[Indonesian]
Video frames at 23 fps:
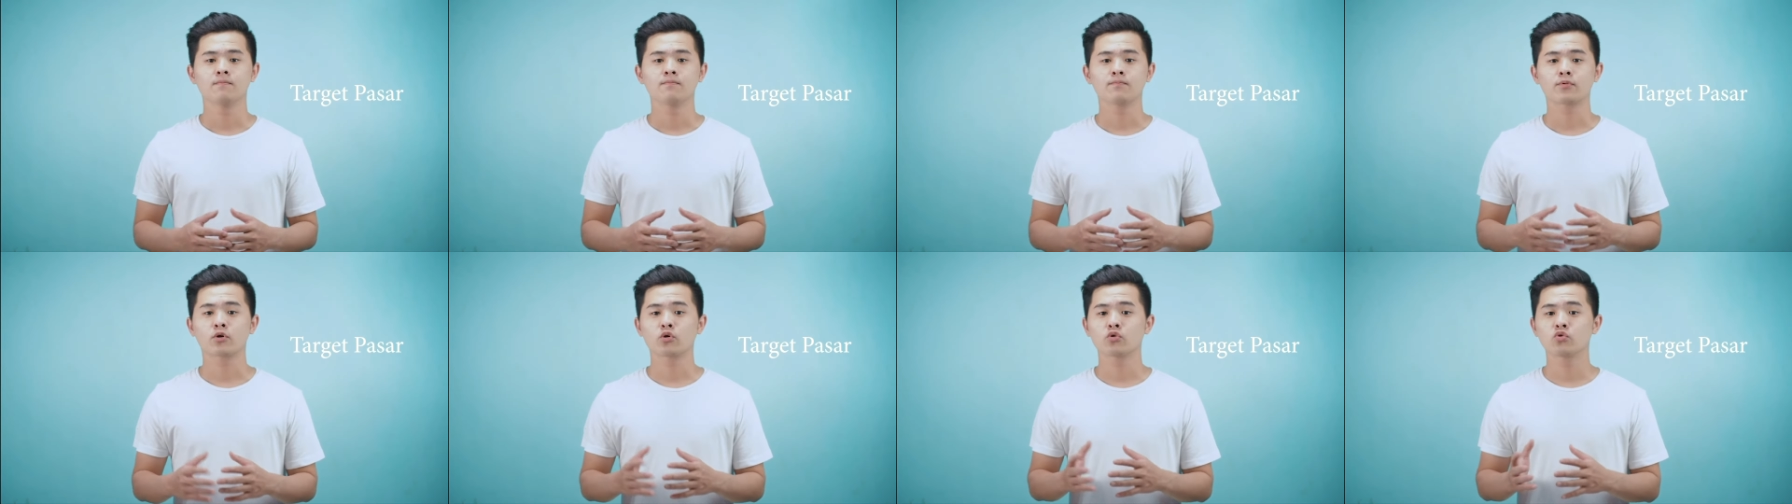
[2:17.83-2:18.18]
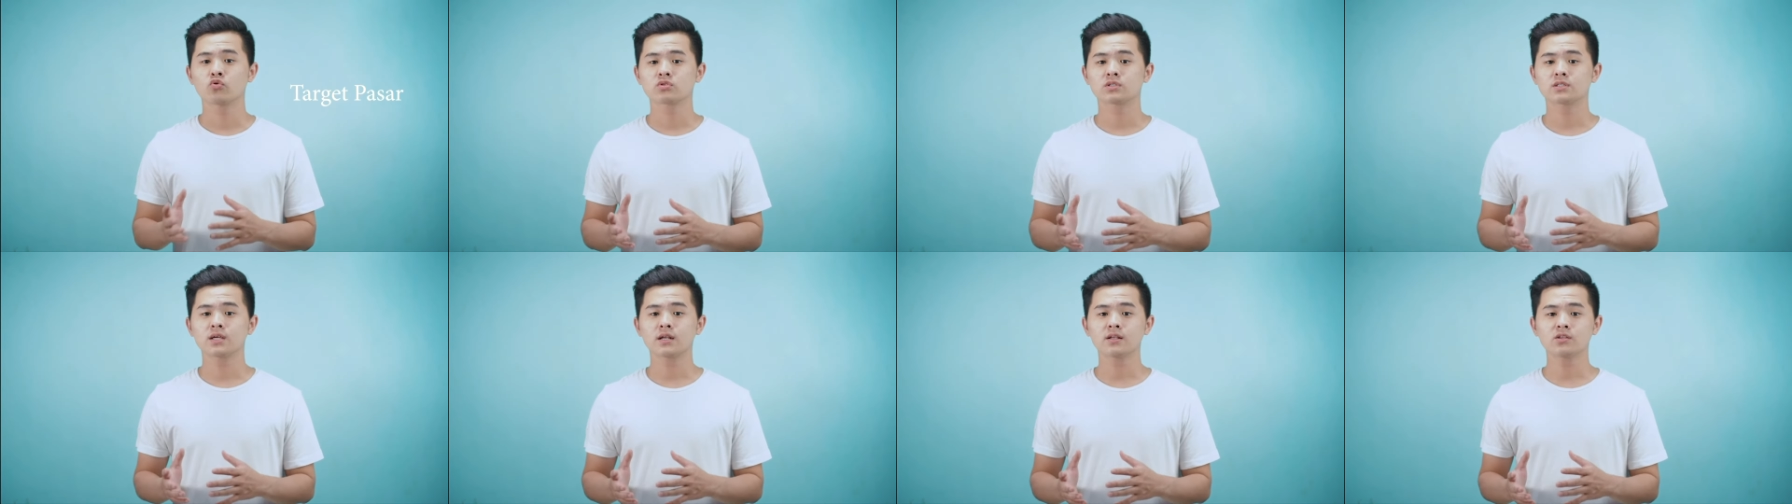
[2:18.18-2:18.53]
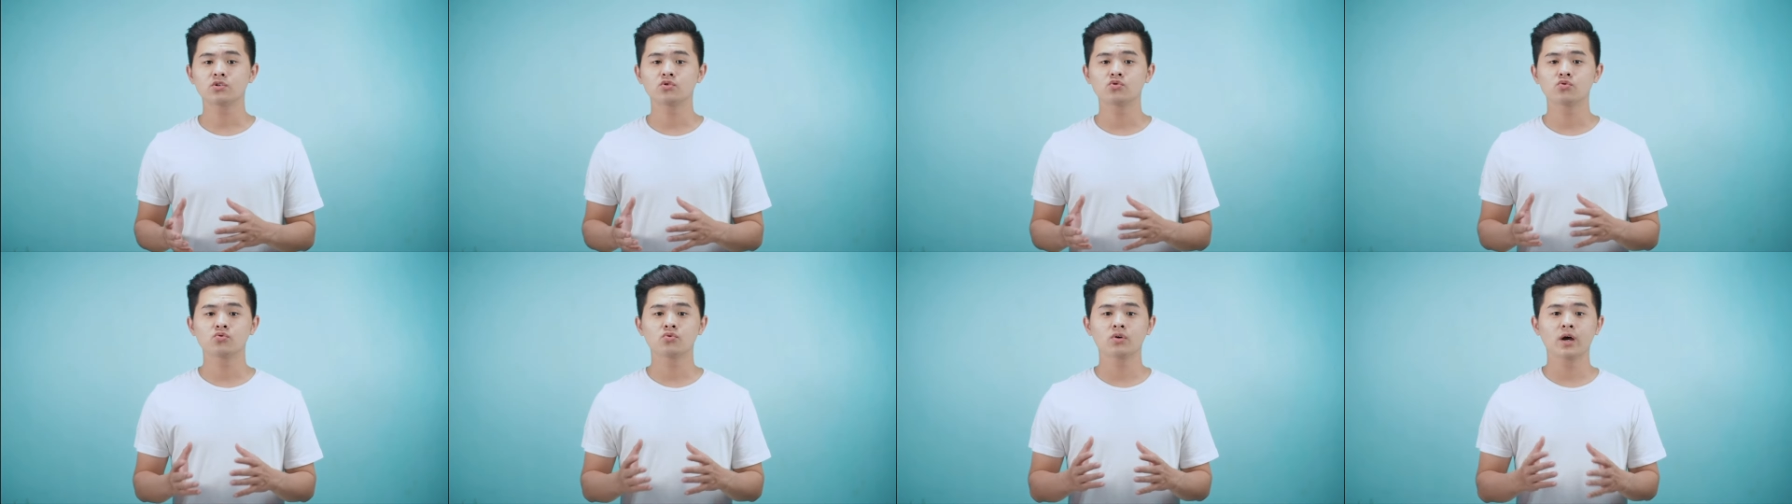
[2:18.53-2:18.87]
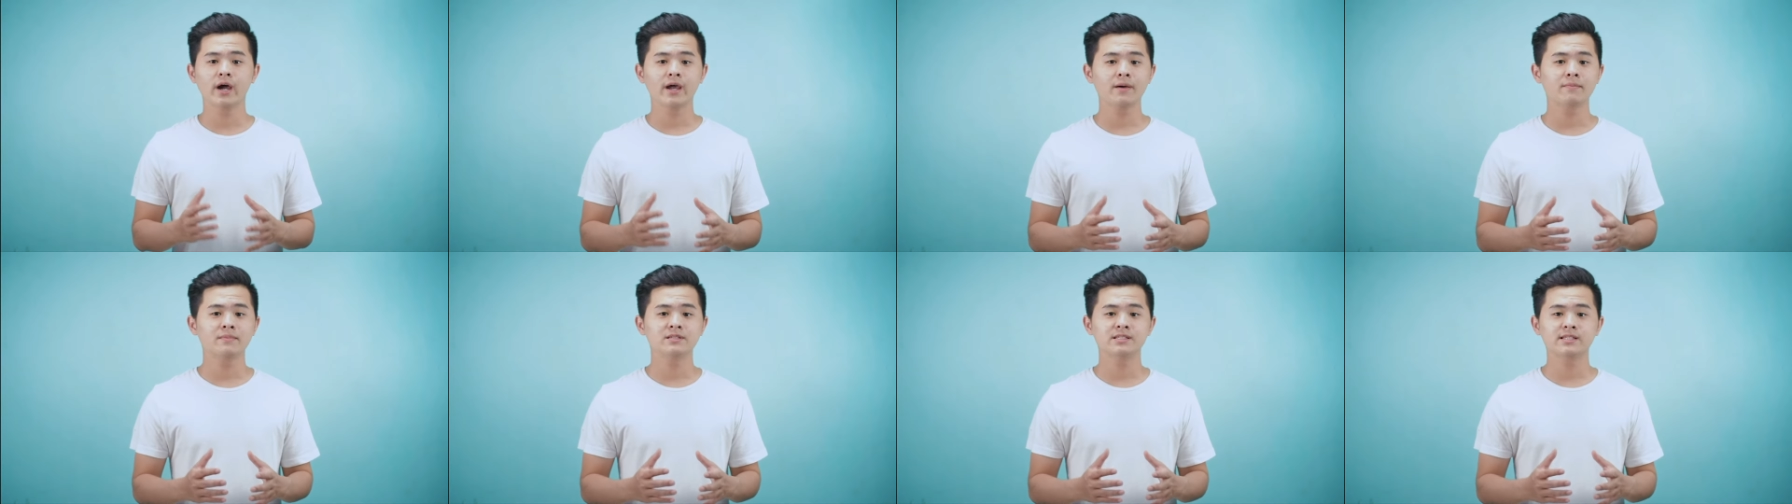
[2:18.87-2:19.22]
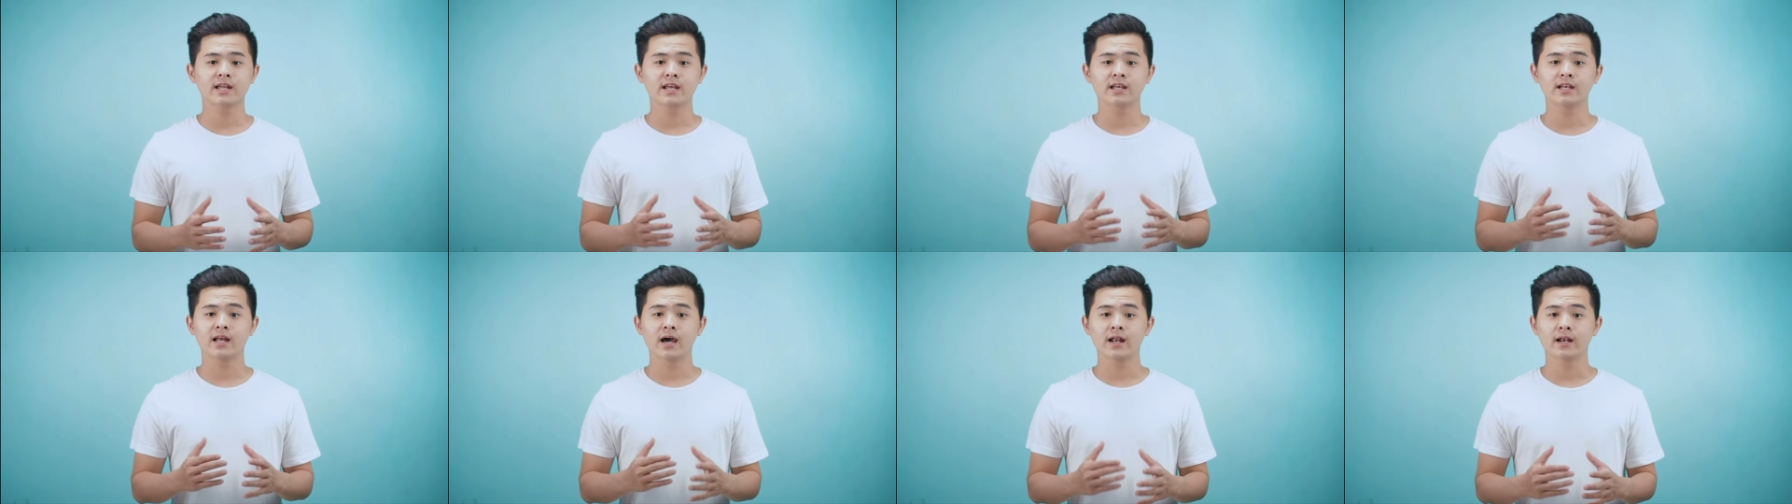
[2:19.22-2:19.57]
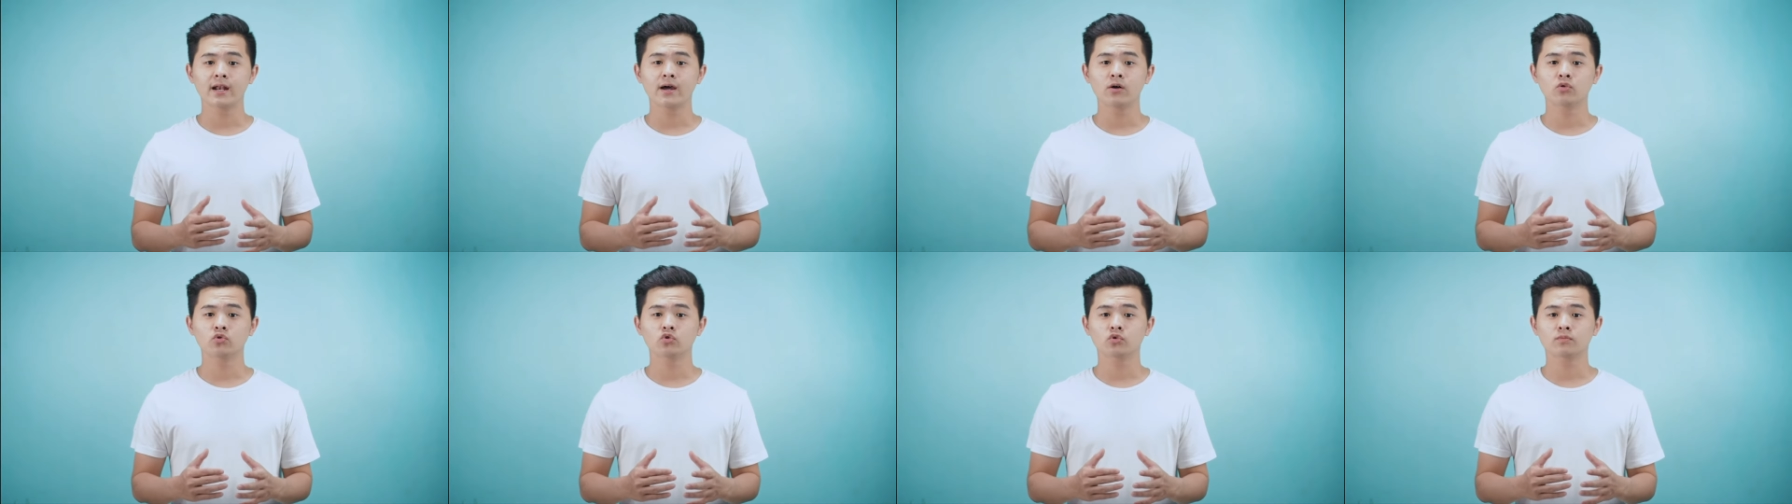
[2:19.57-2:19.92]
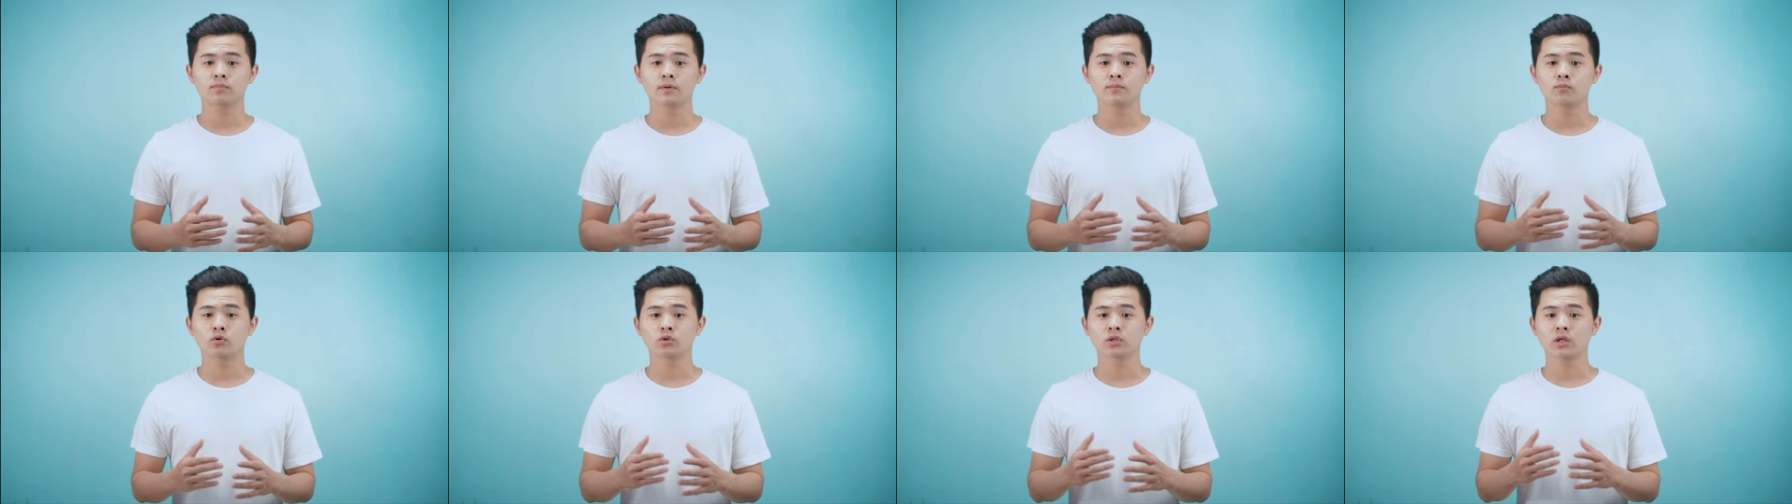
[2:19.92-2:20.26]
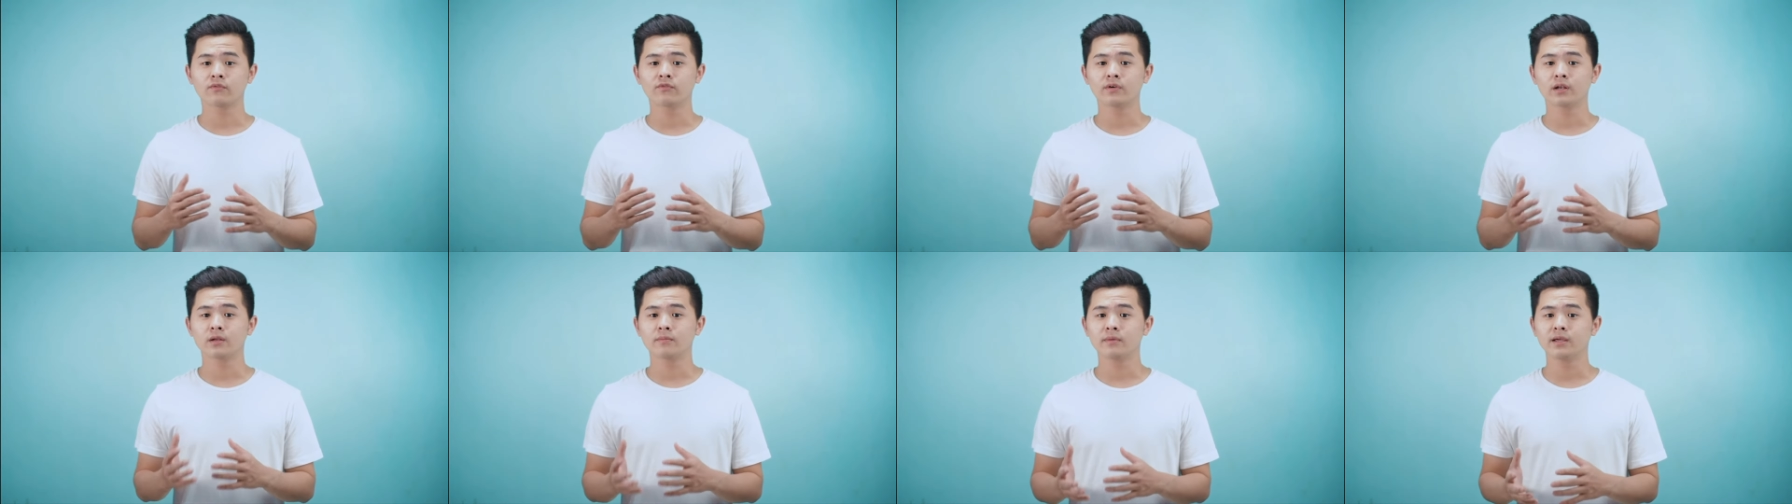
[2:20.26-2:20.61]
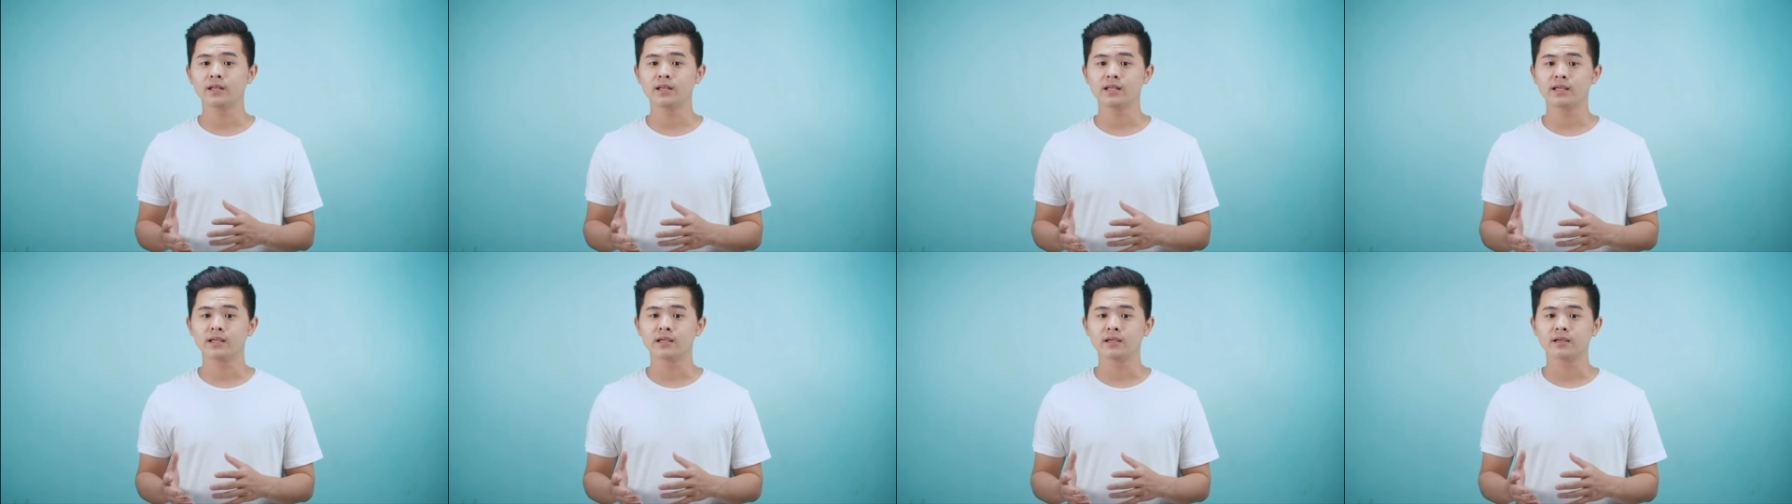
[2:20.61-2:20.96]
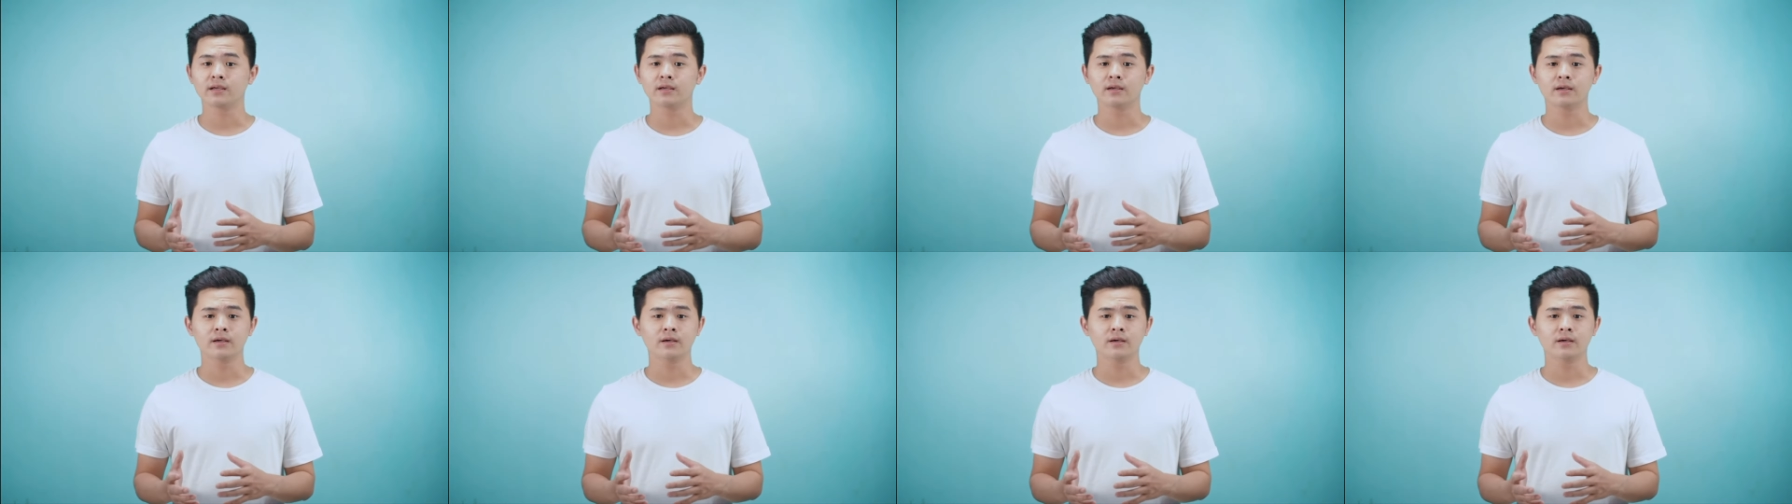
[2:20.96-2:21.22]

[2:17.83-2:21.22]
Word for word: Produser juga yang mencari dana untuk pembuatan film ini.